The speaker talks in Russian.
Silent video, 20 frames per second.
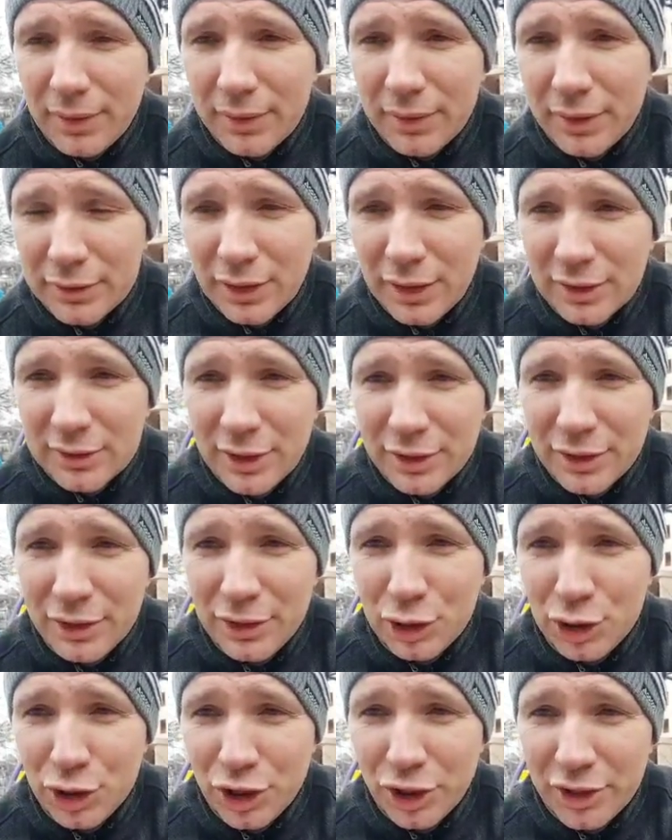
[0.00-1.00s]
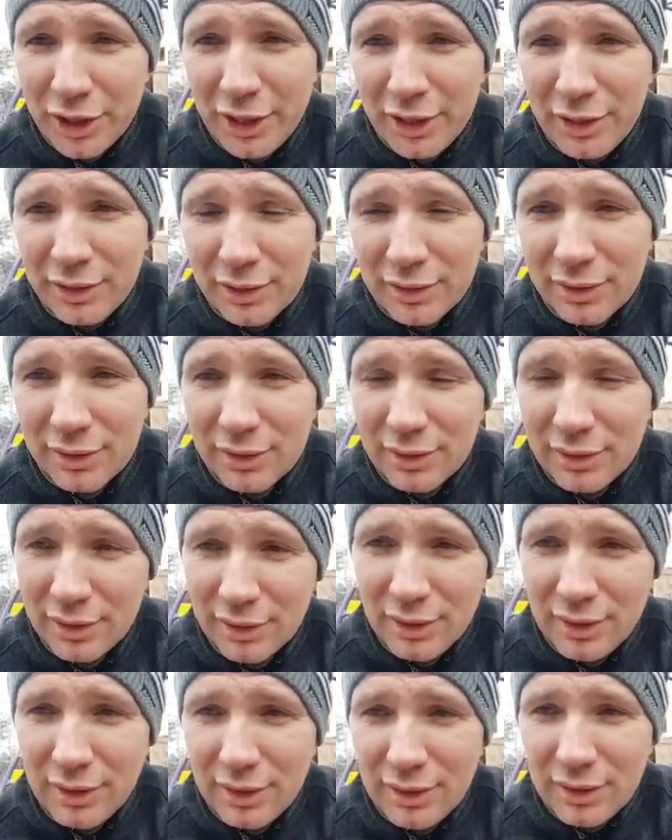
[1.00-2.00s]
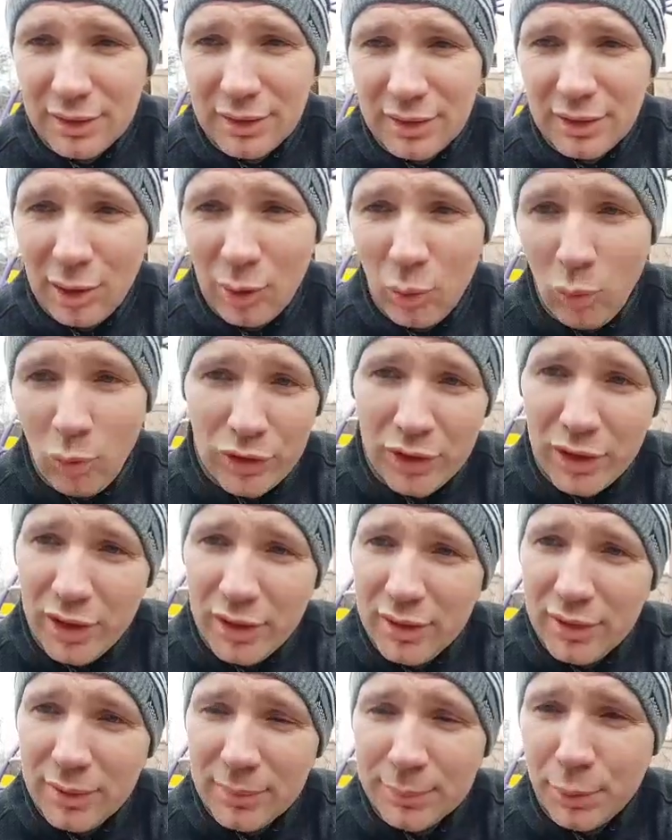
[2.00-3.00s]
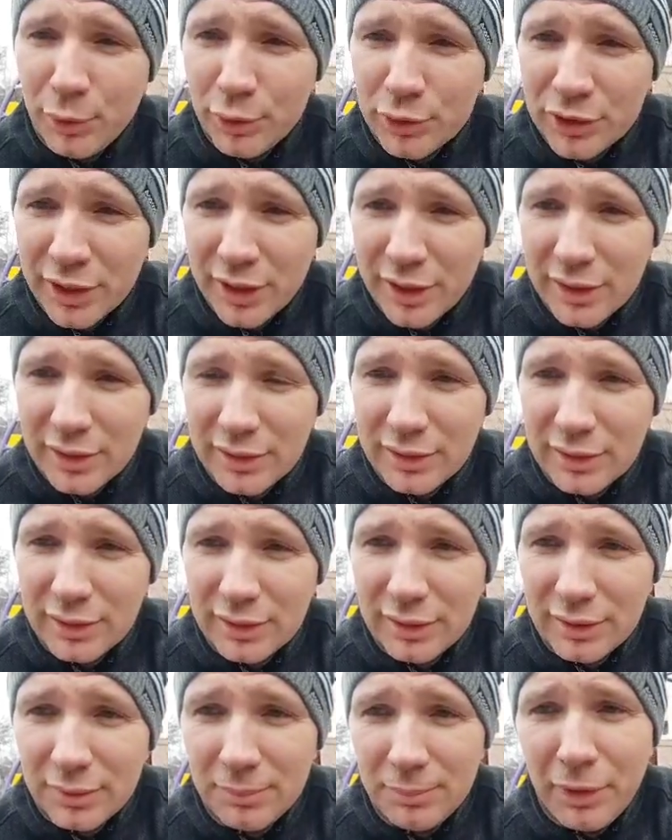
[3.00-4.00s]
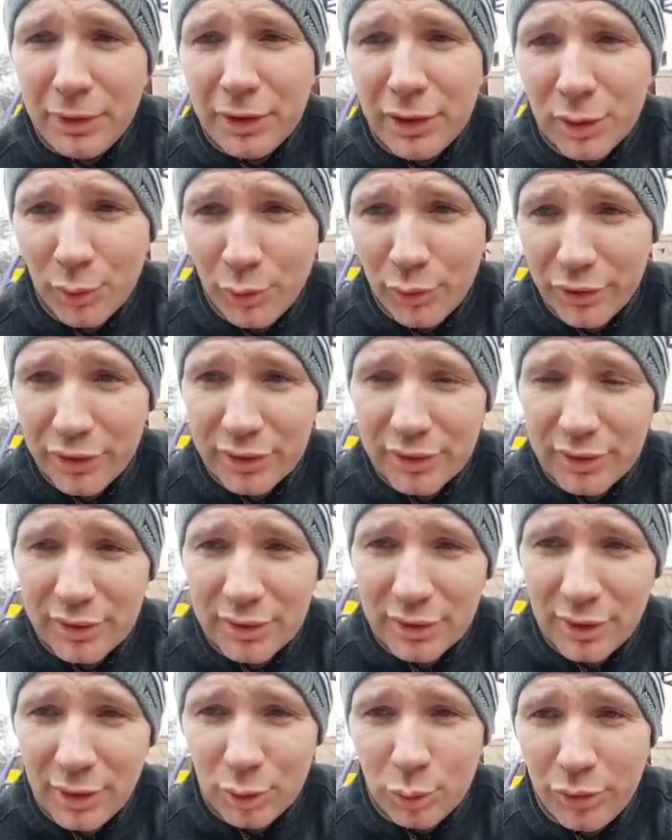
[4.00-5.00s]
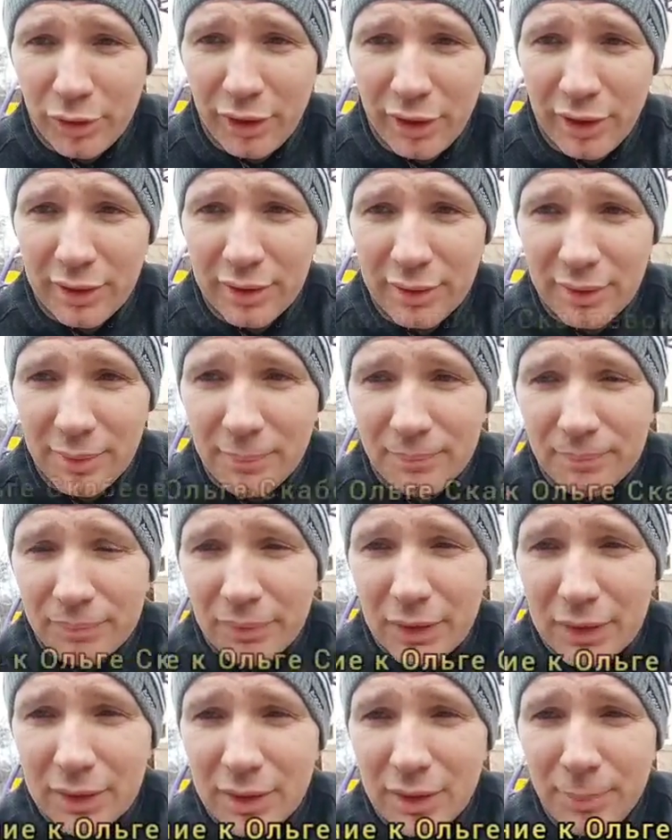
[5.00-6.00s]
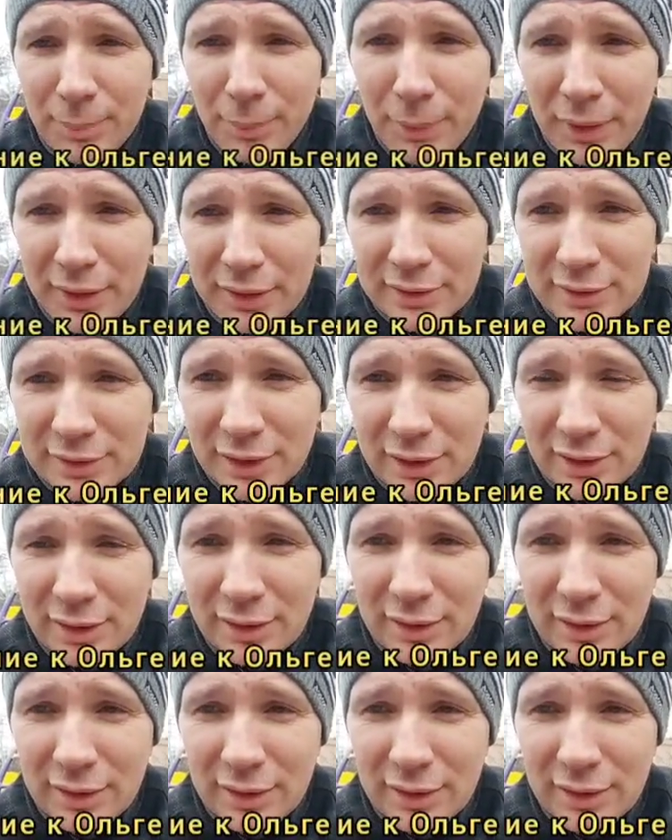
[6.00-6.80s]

так сказать, не считали какой-то просто метлой, которая трепается,